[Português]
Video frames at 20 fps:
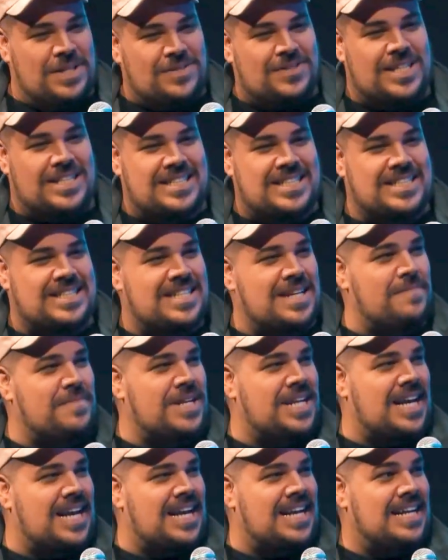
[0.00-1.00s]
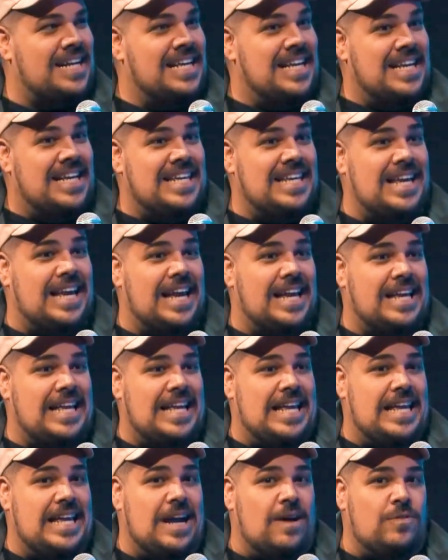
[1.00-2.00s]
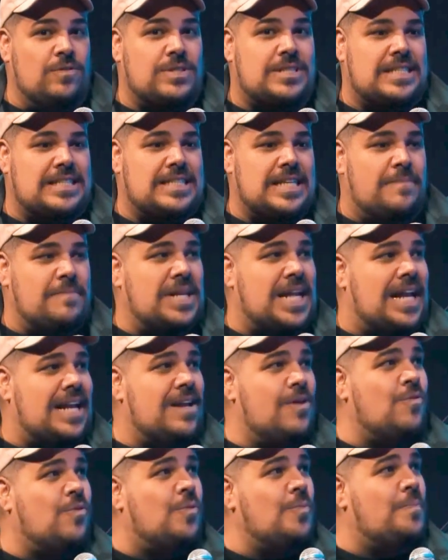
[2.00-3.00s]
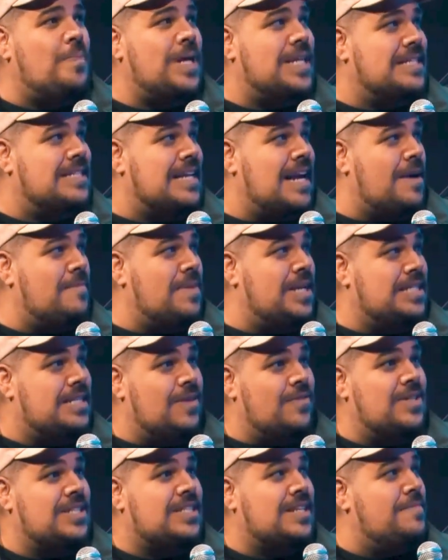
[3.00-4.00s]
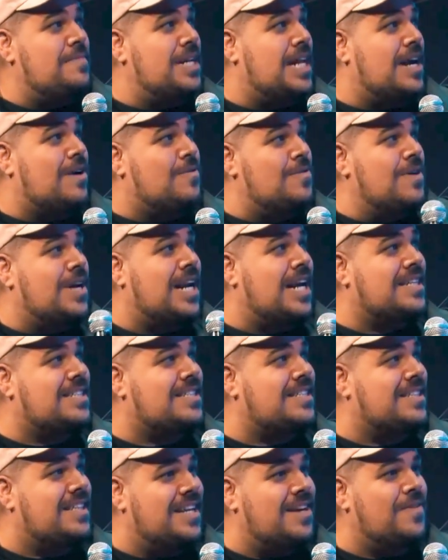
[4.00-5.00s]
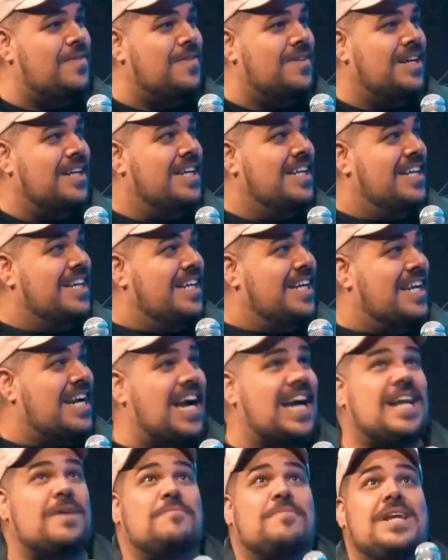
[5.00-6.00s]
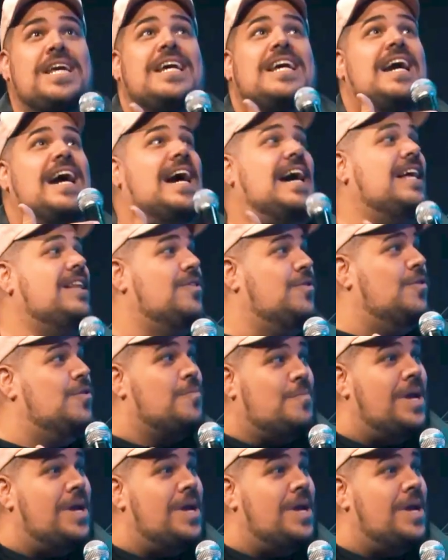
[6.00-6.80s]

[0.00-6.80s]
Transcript: isso é se examinar. E é, e é um se examinar não com pesar, mas é um examinar com gratidão. Cara, obrigado, eu não